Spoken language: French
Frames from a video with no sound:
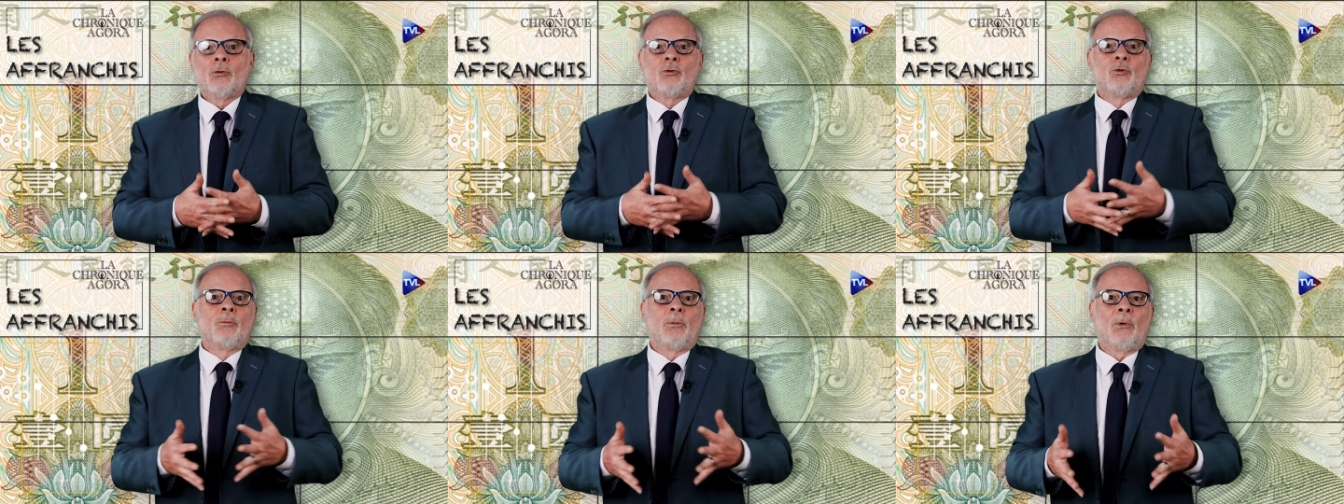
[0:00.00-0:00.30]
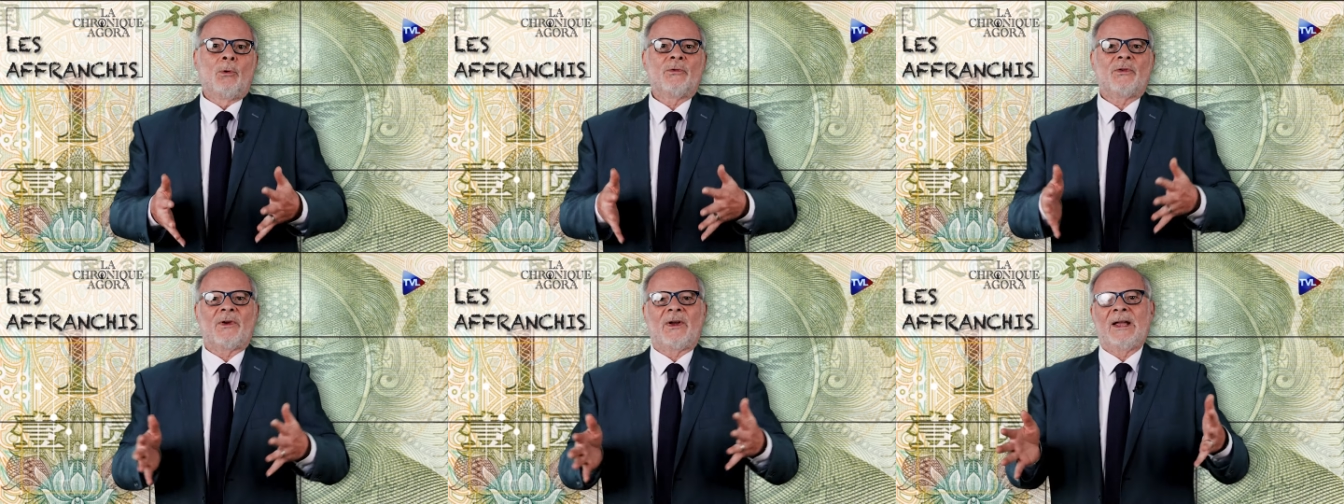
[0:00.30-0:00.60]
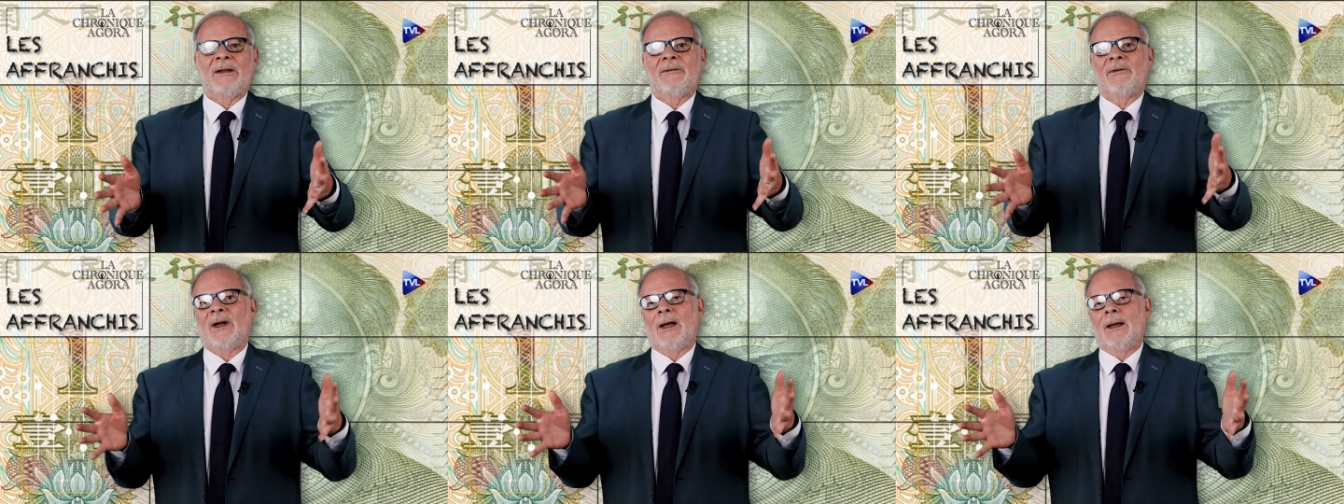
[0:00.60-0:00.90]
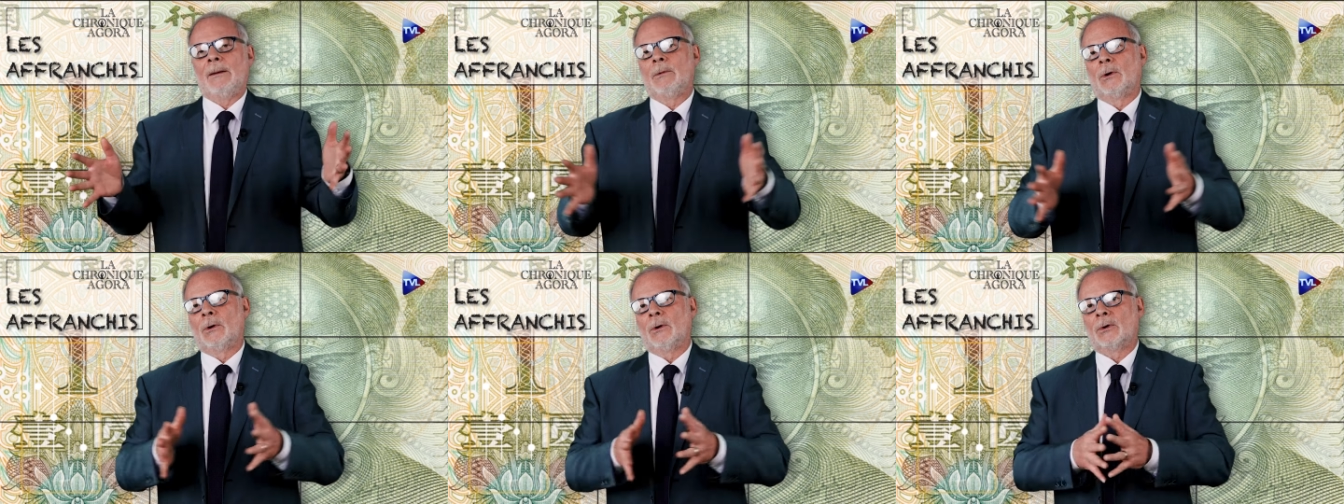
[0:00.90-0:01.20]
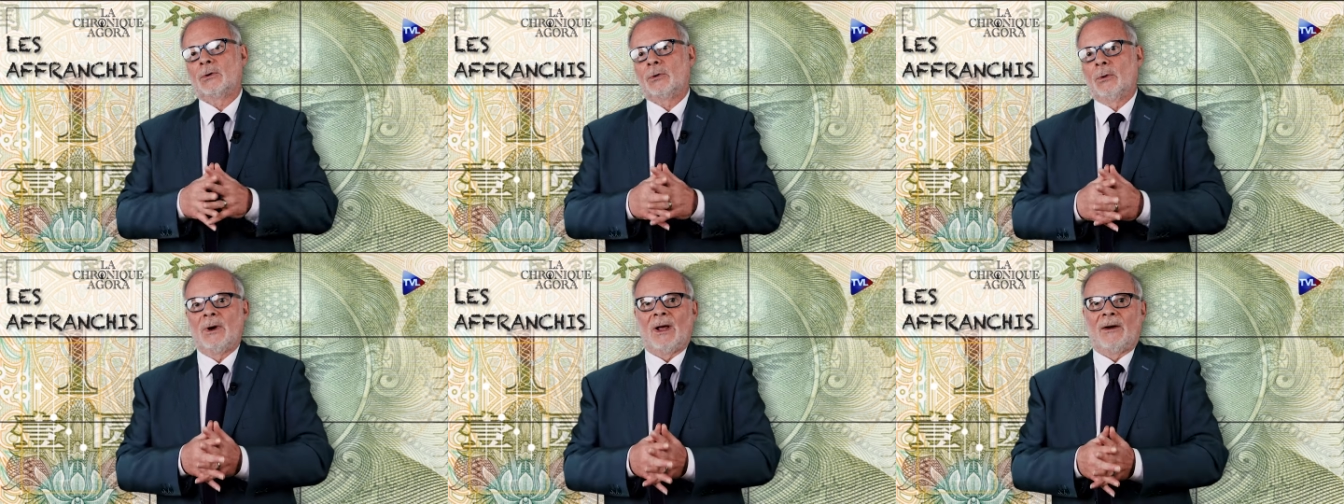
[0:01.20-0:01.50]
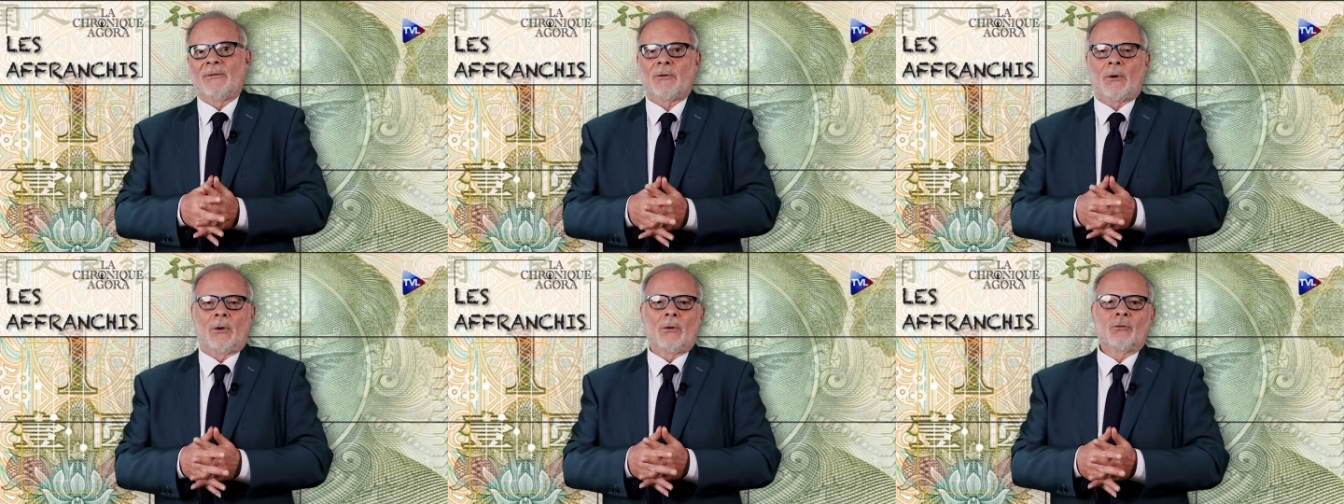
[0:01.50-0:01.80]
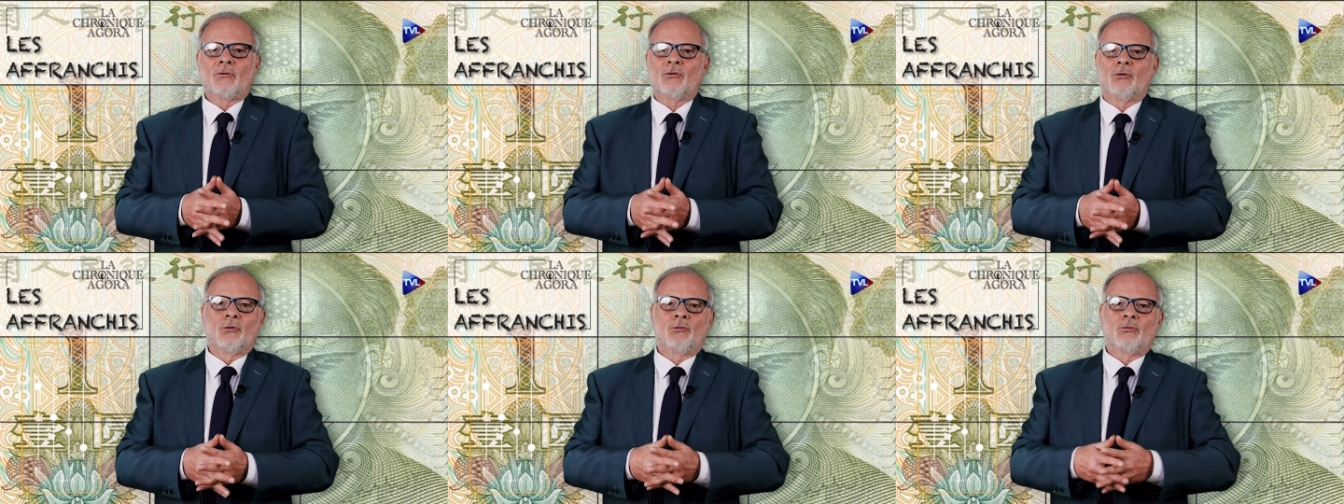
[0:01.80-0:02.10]
supposerait vraiment que la
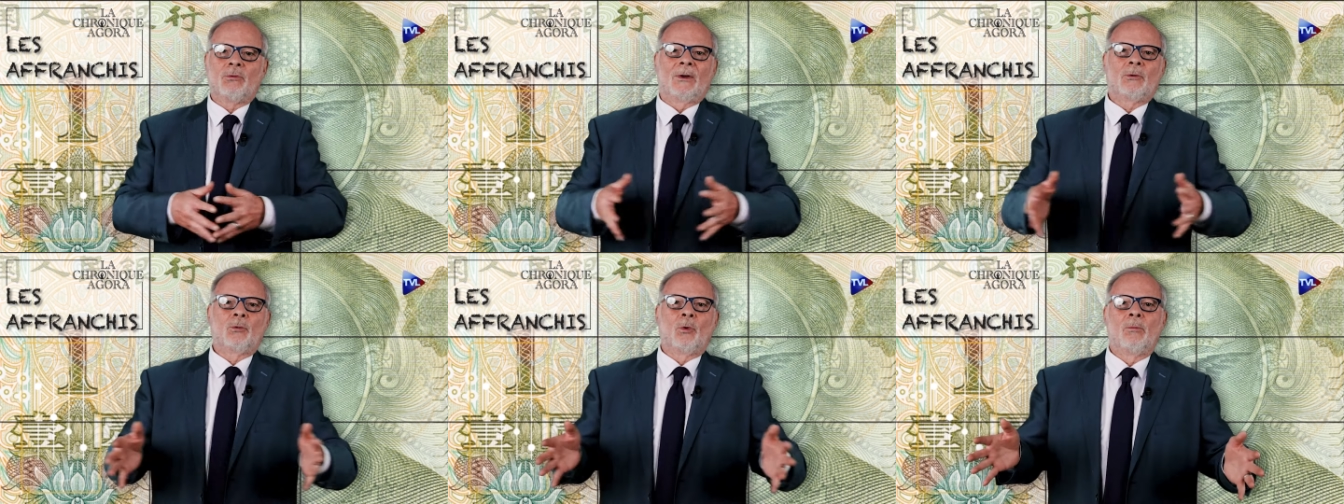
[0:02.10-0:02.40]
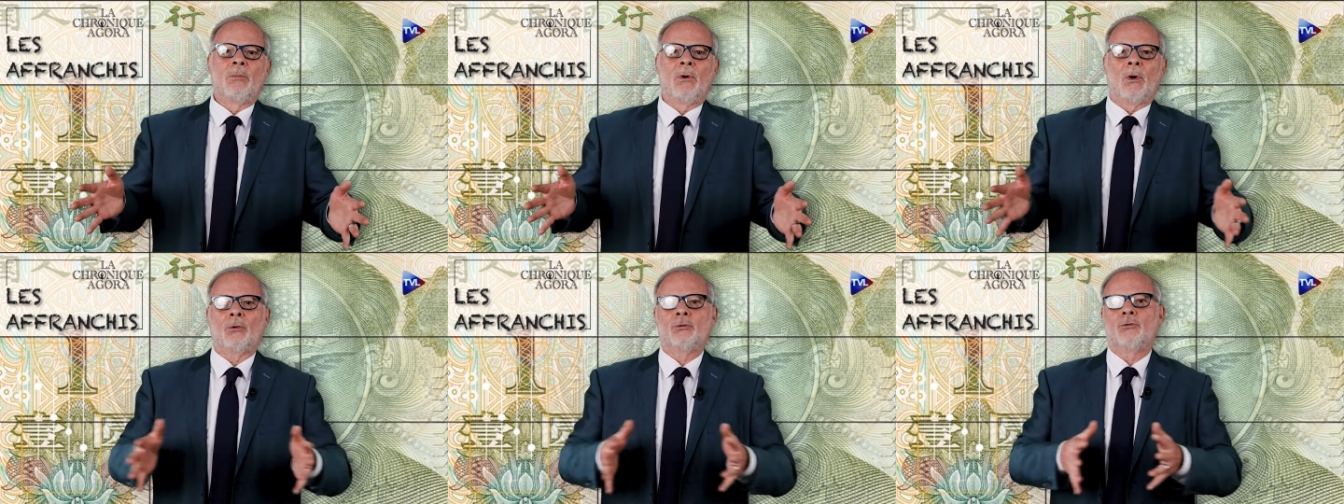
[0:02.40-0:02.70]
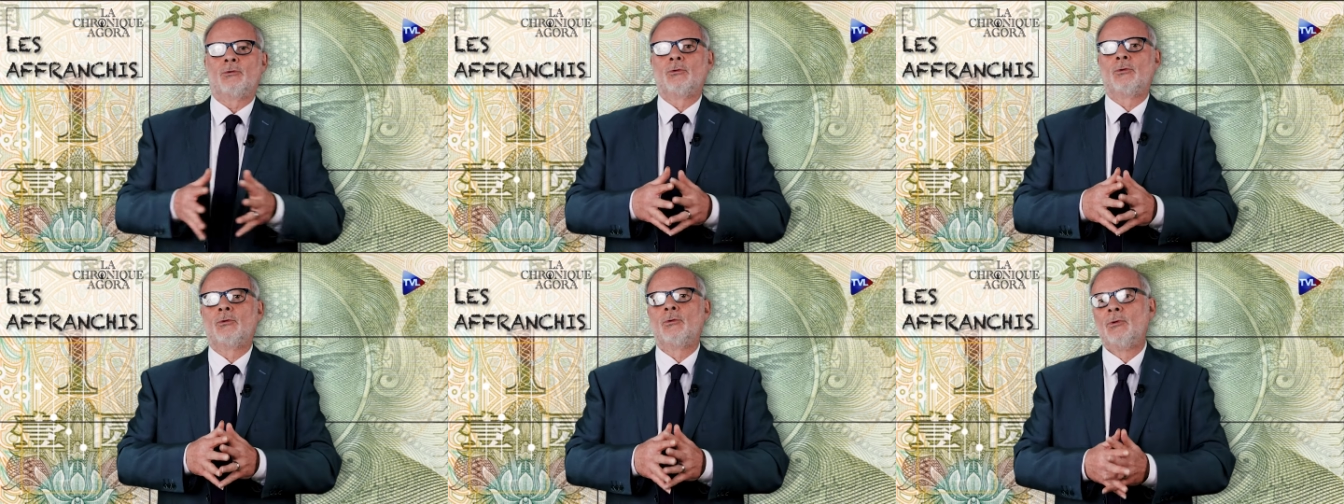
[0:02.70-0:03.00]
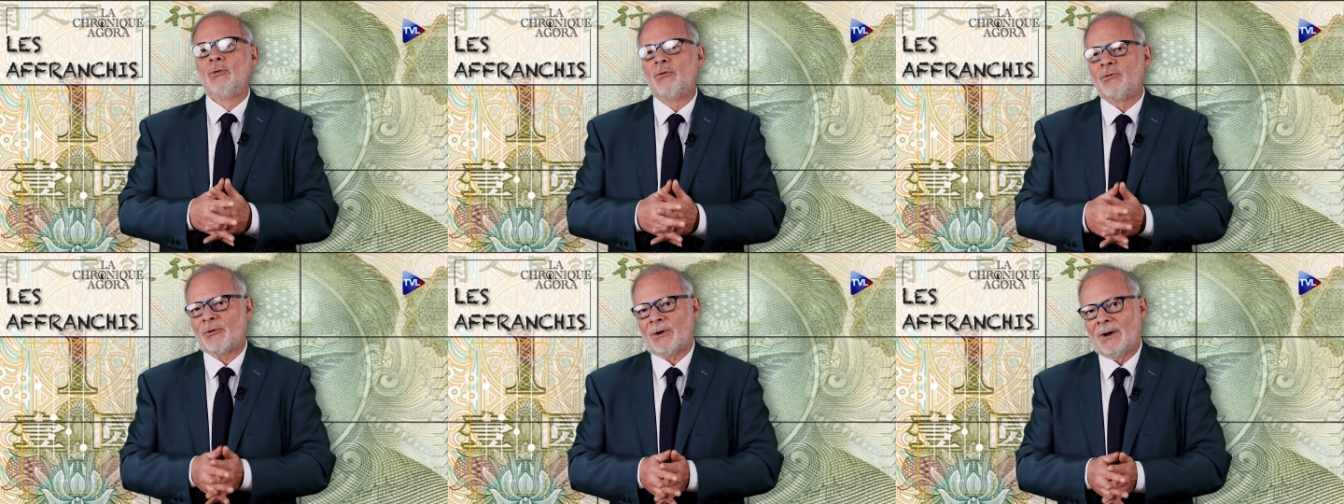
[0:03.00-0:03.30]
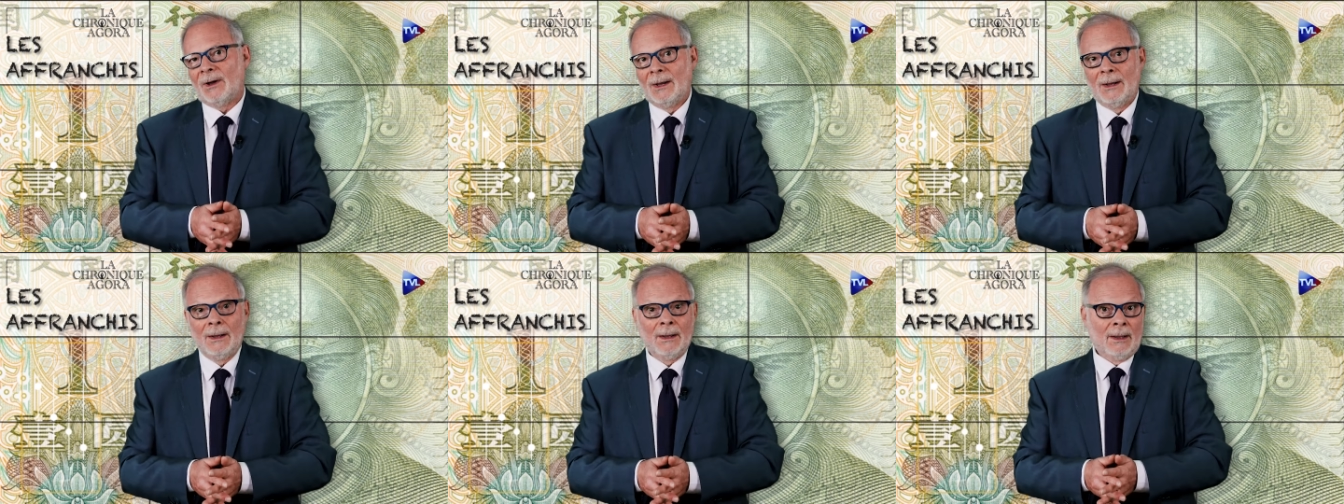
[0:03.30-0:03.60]
France soit au bord du gouffre,